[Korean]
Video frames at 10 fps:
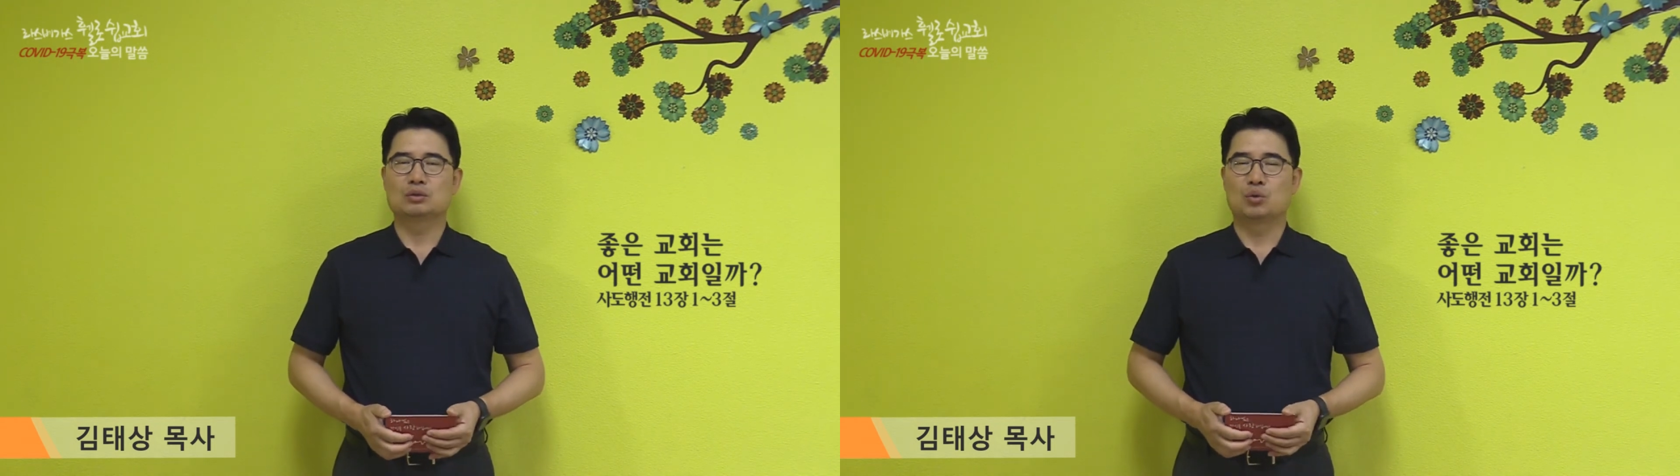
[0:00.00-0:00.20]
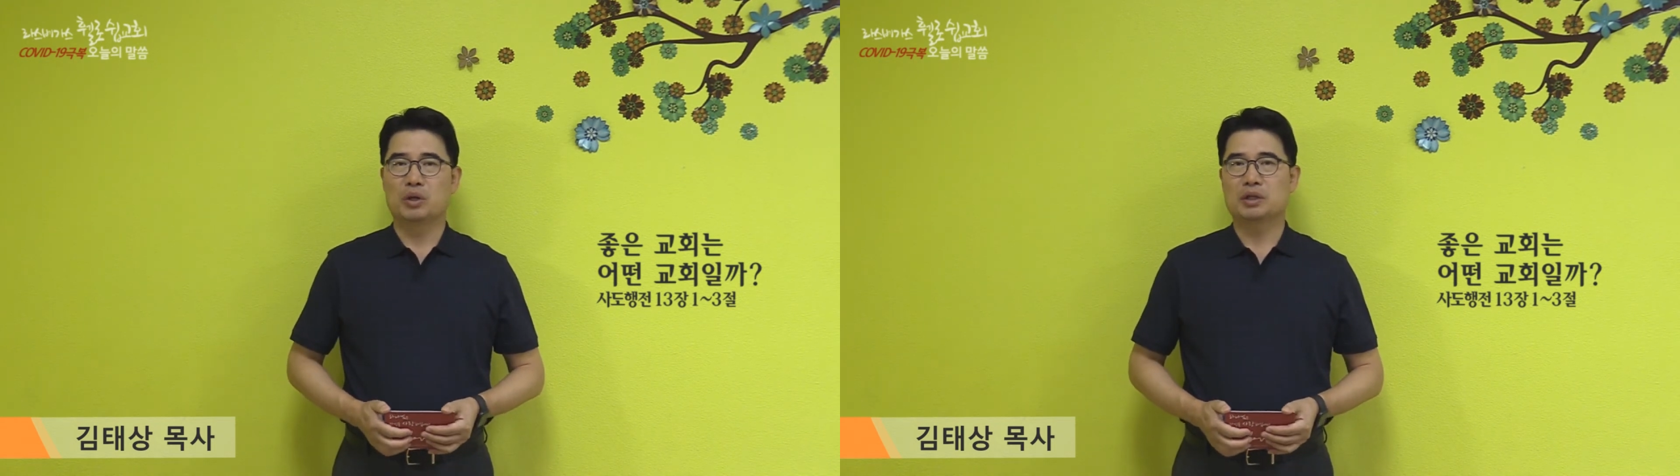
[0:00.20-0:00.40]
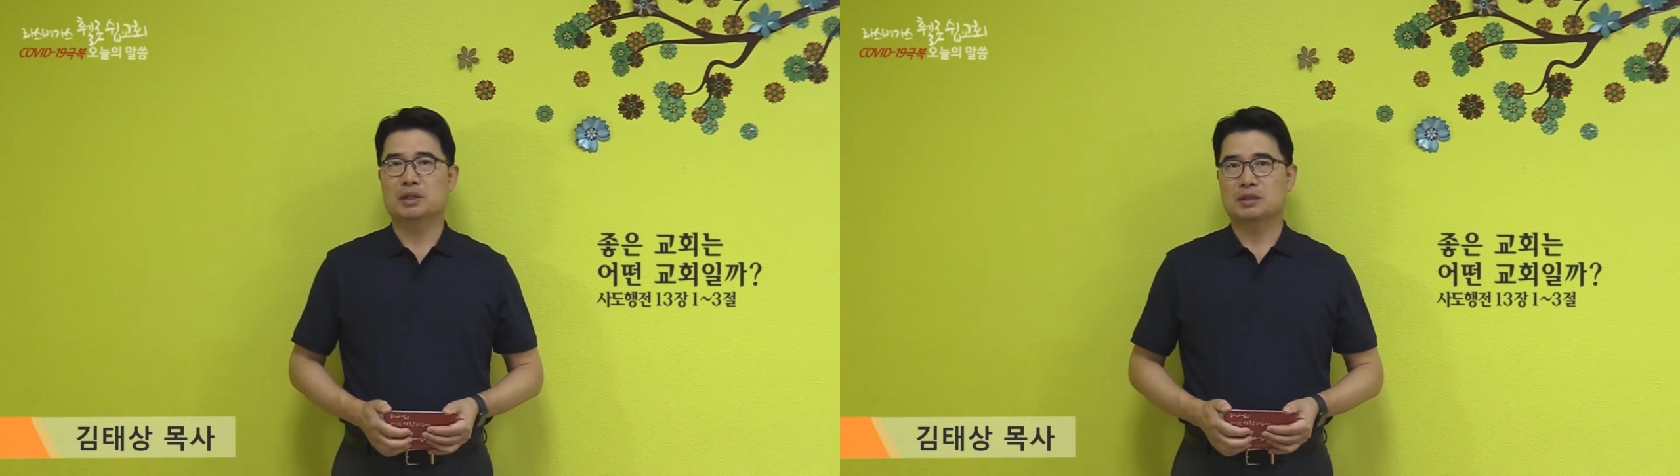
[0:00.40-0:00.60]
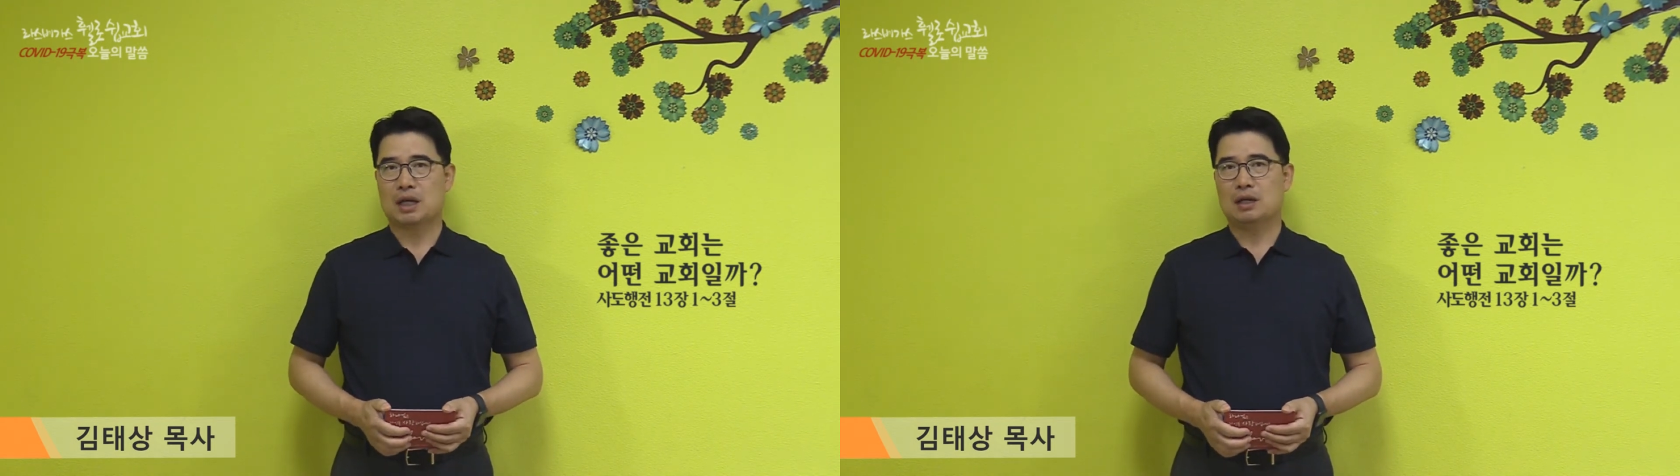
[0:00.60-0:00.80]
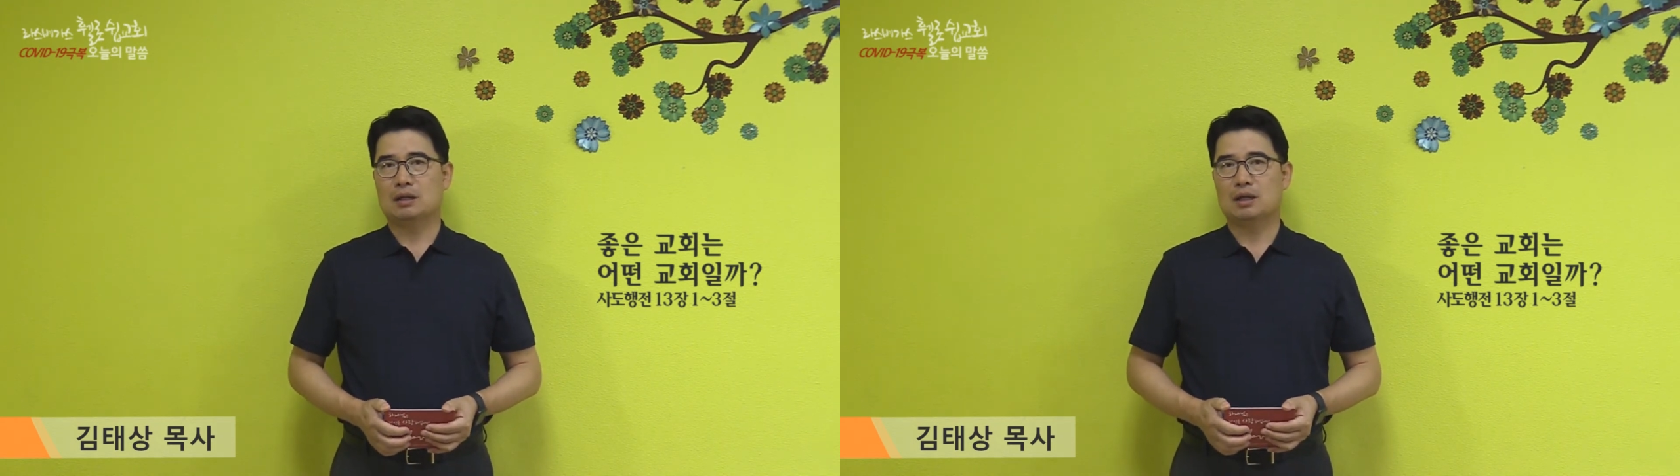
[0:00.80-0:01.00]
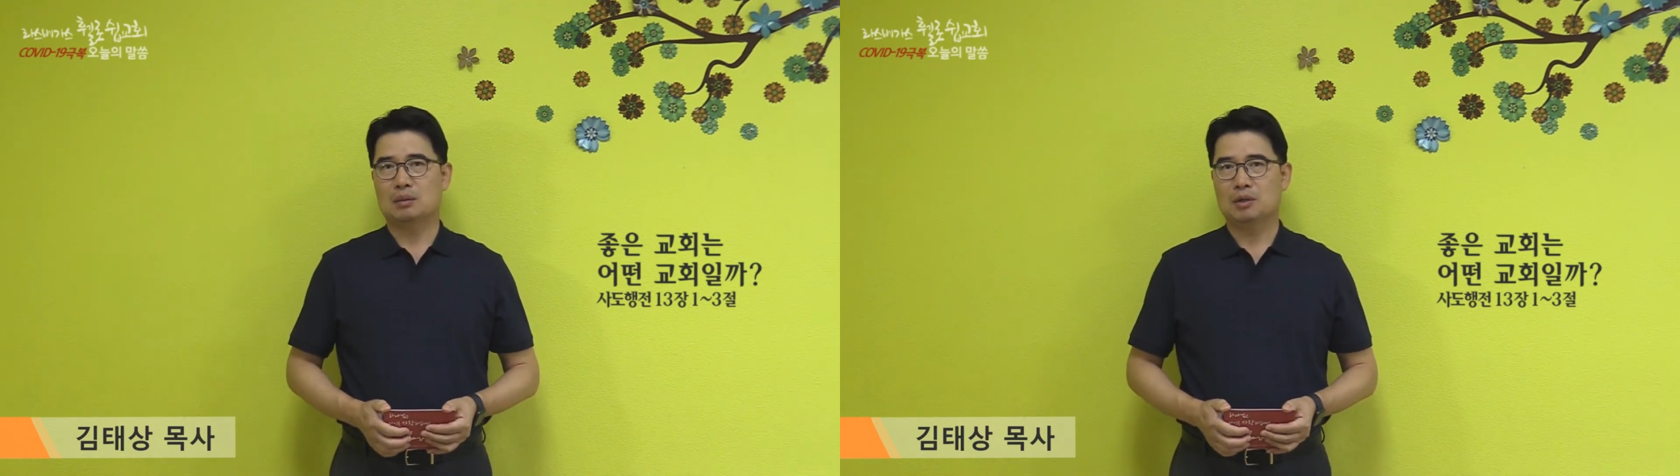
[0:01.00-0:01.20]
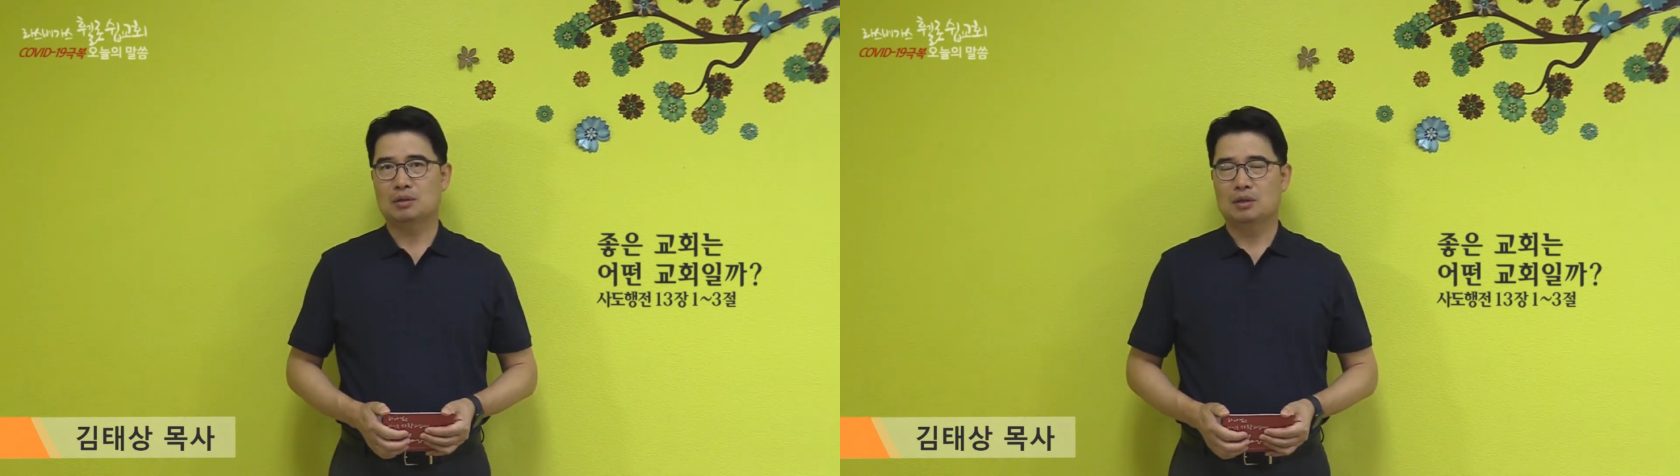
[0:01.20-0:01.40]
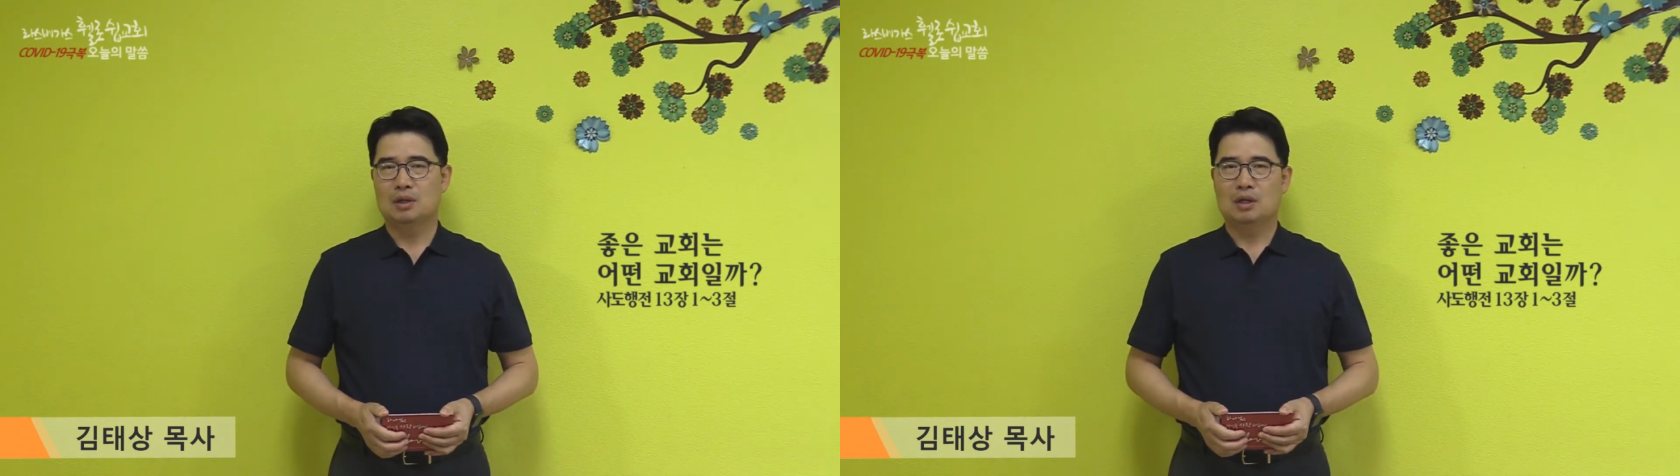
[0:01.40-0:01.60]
교회에 대한 자랑을 하냐면